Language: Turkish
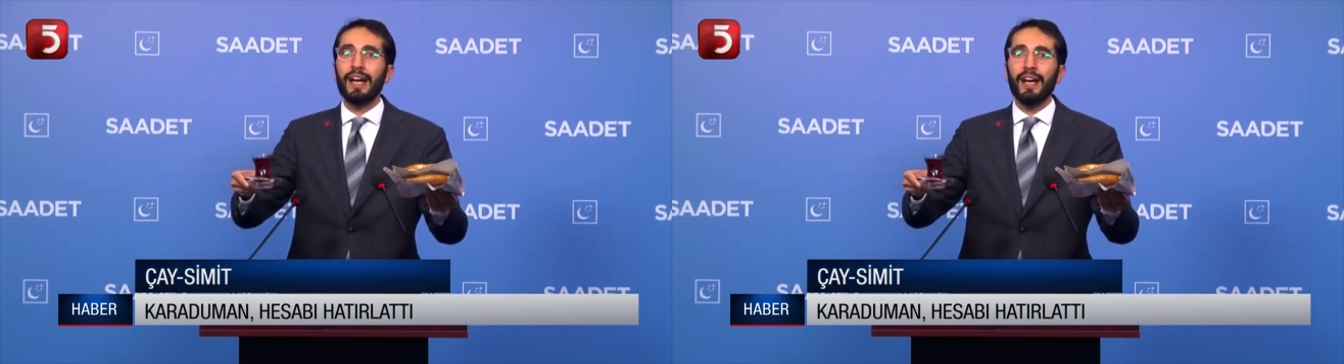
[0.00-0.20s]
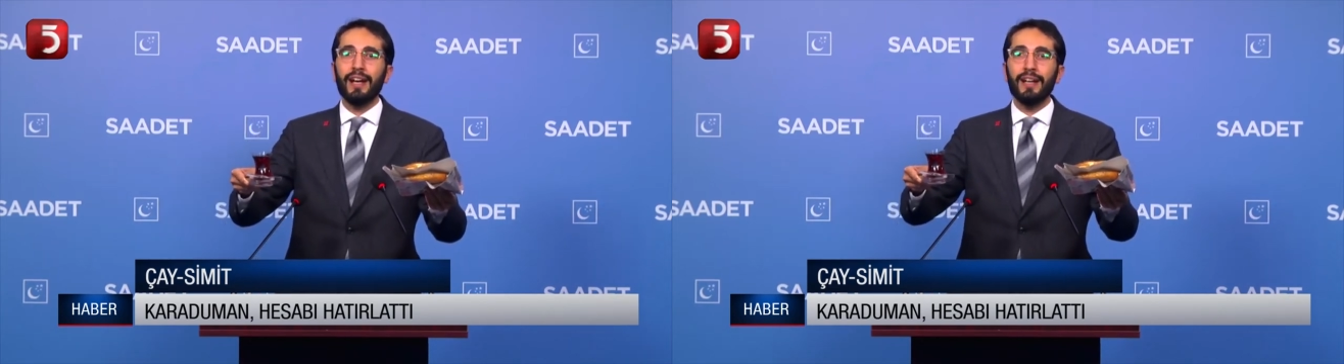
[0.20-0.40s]

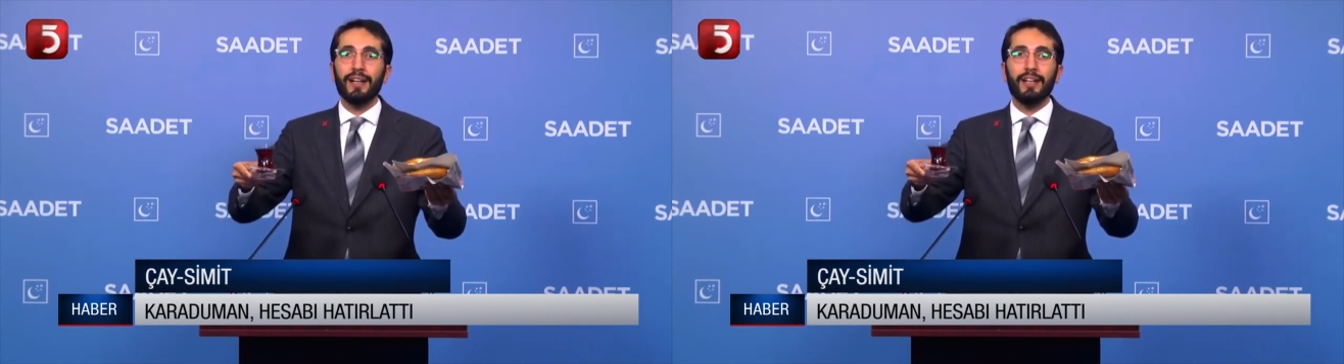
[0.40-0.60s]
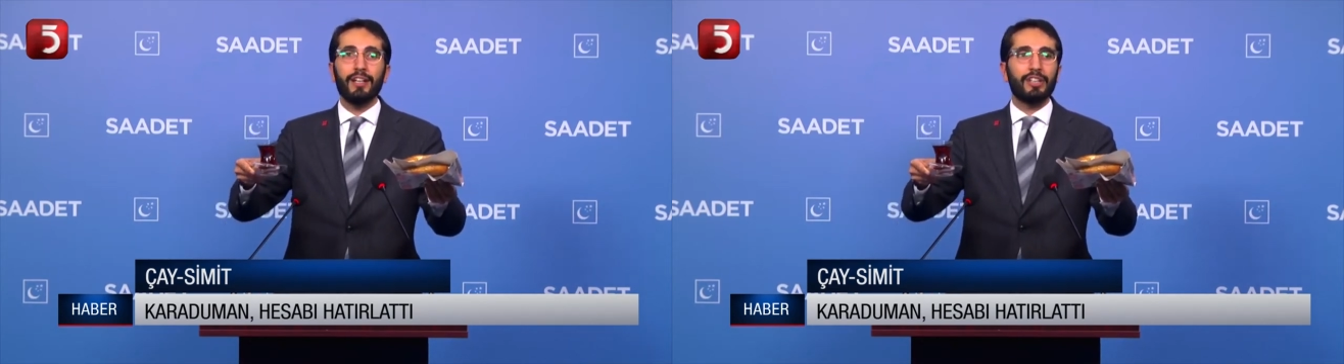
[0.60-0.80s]
lira
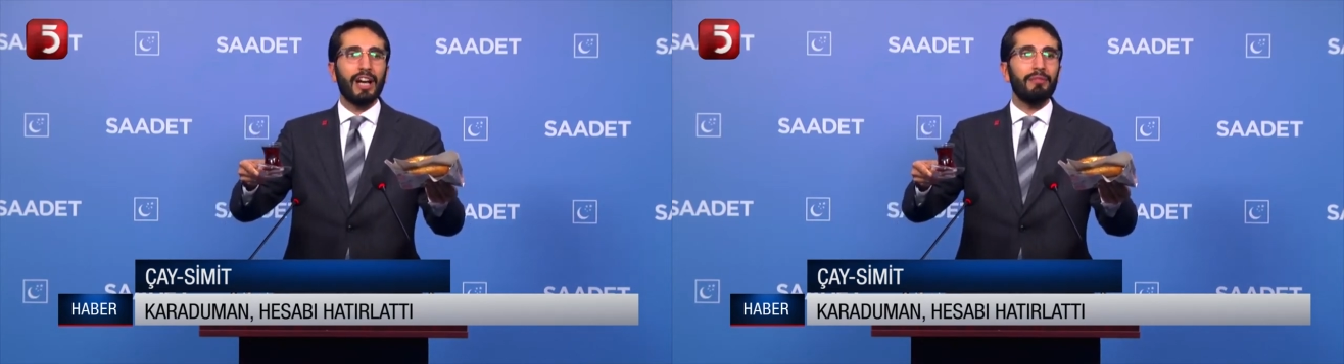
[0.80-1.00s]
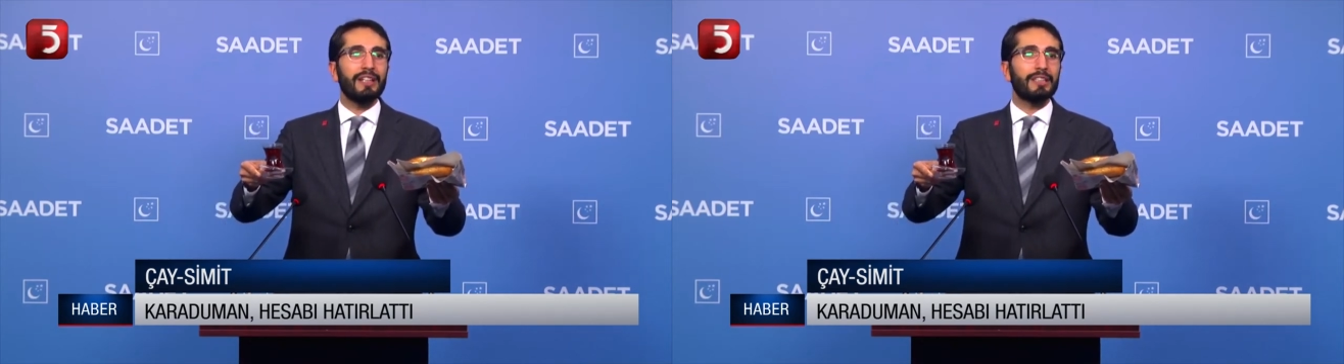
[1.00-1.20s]

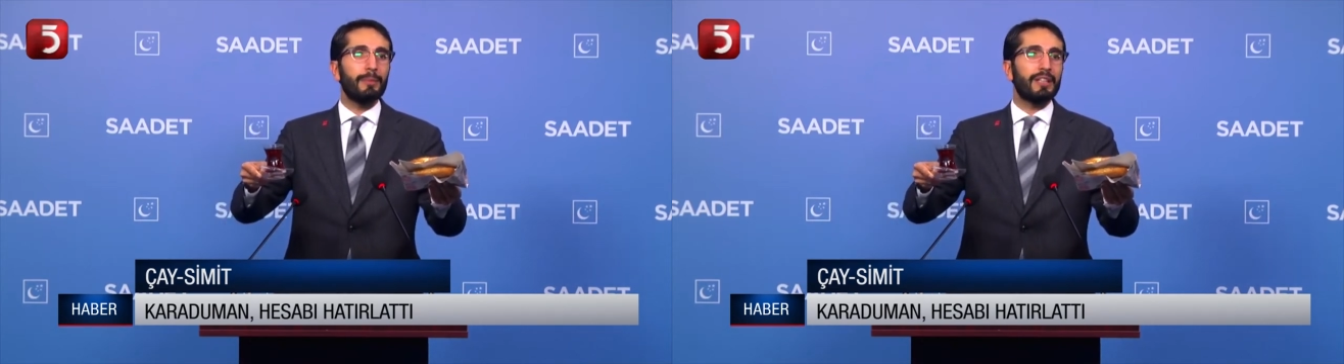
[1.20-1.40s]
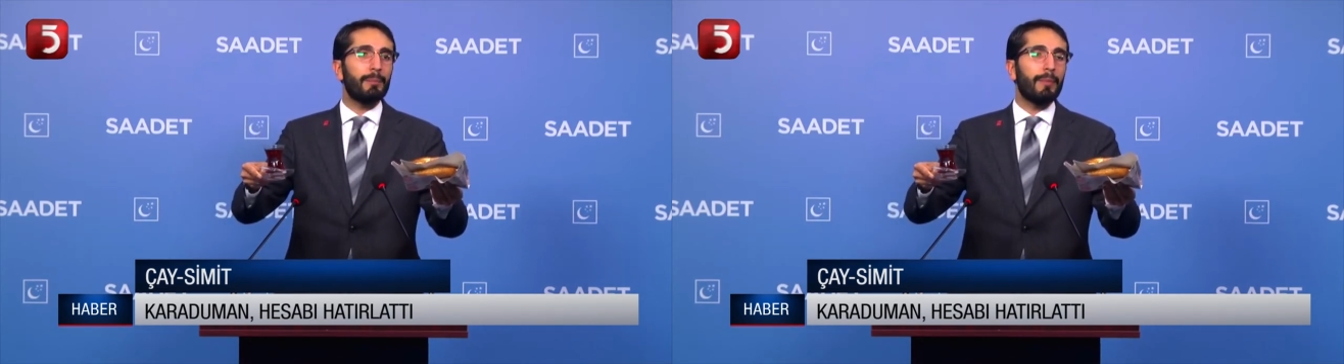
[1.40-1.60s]
çay ve
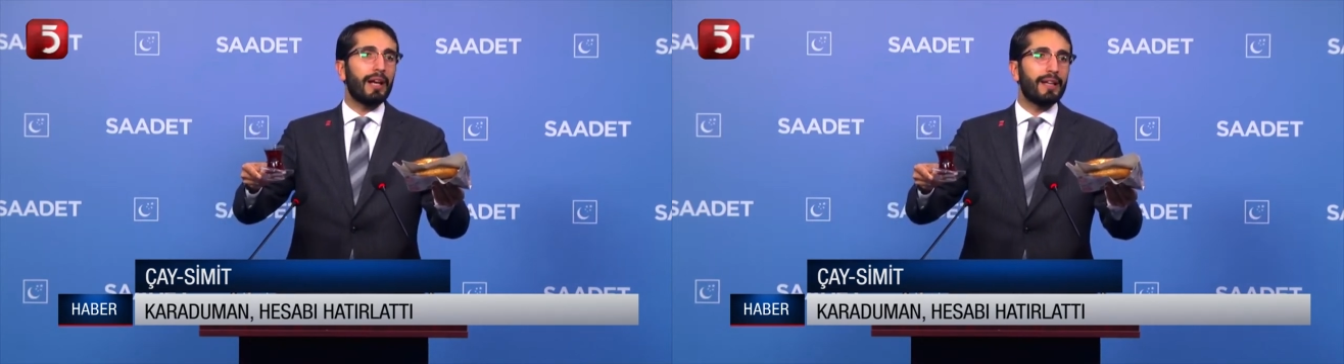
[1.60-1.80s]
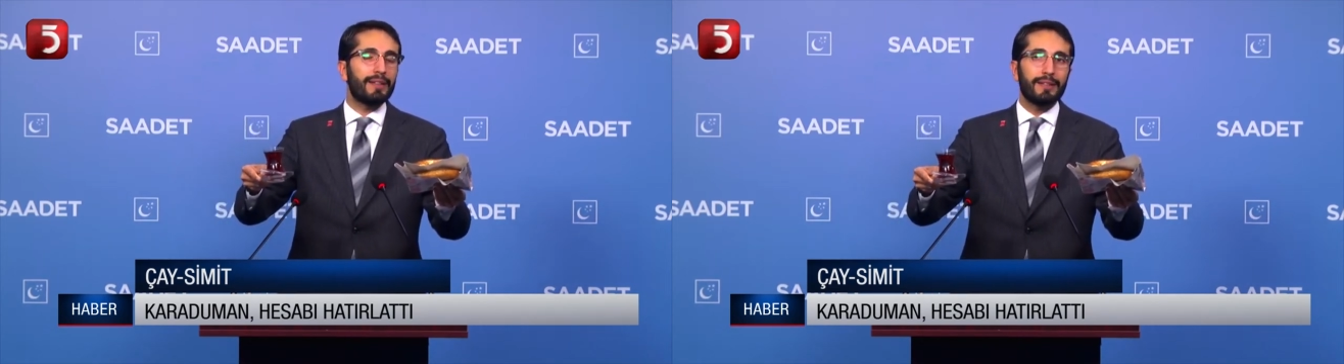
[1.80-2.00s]
simitin
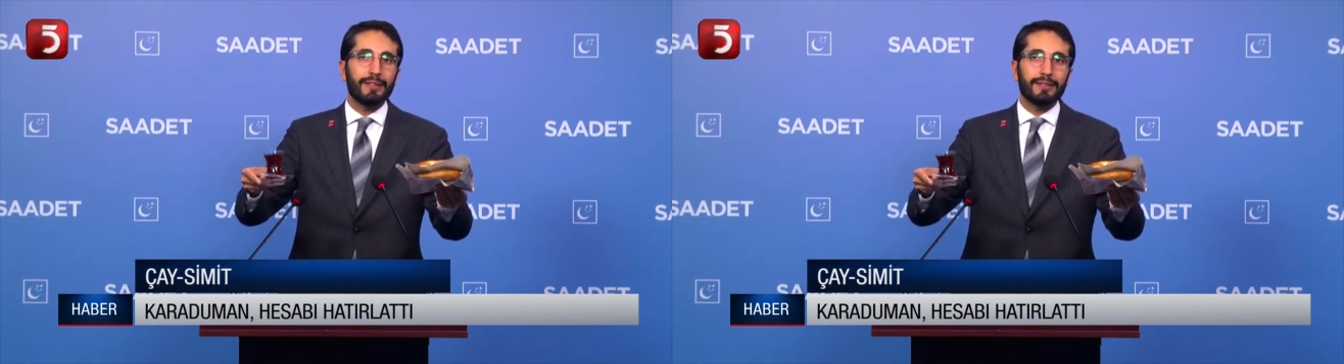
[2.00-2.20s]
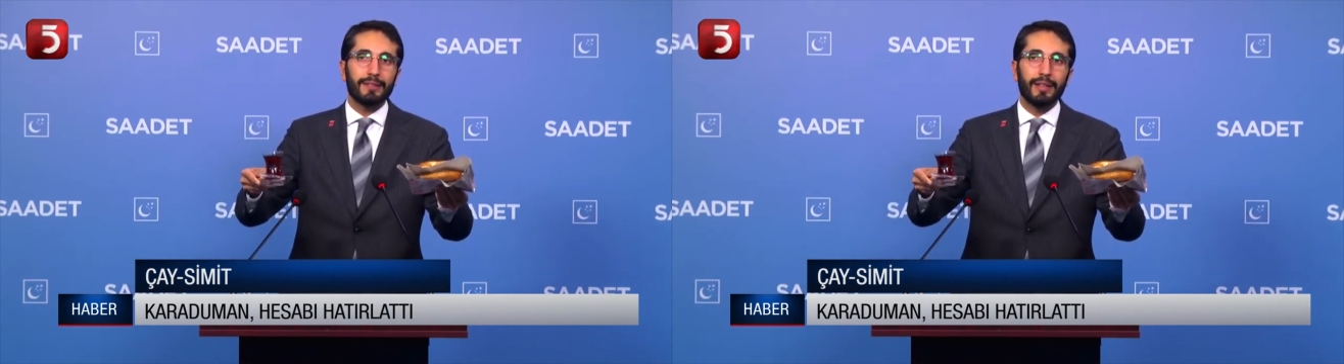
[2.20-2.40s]
maliyetidir.